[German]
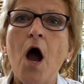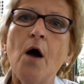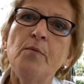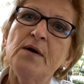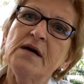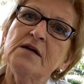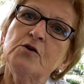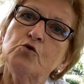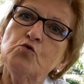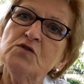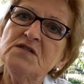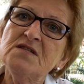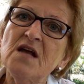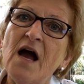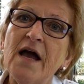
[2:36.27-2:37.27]
Aber einen
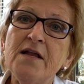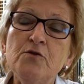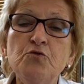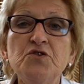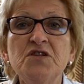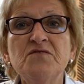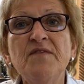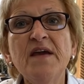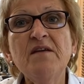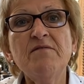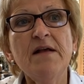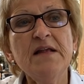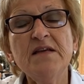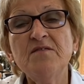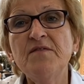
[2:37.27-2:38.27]
großen Teil tue ich weg,
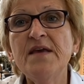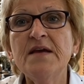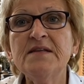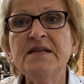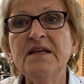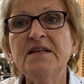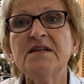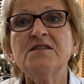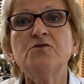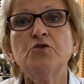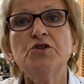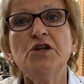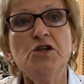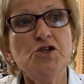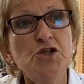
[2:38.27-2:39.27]
weil ich will ja nicht, dass
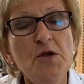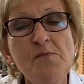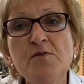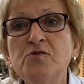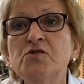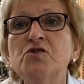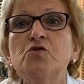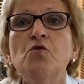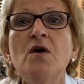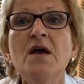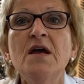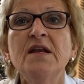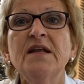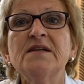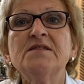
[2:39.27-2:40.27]
durch den Schimmel und so,
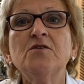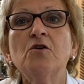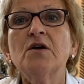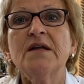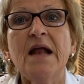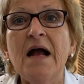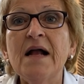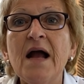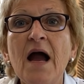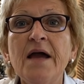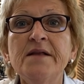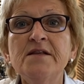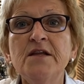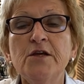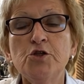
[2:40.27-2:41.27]
dass da
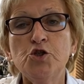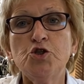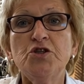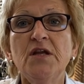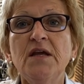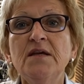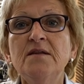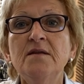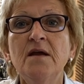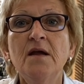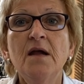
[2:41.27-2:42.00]
Krankheiten entstehen.